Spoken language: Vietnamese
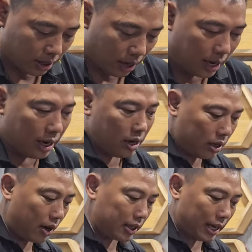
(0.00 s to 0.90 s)
đó
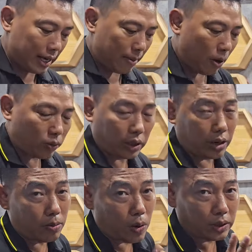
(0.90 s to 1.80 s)
rồi thằng này là 1
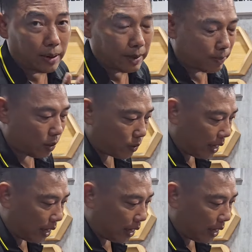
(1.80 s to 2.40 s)
triệu 450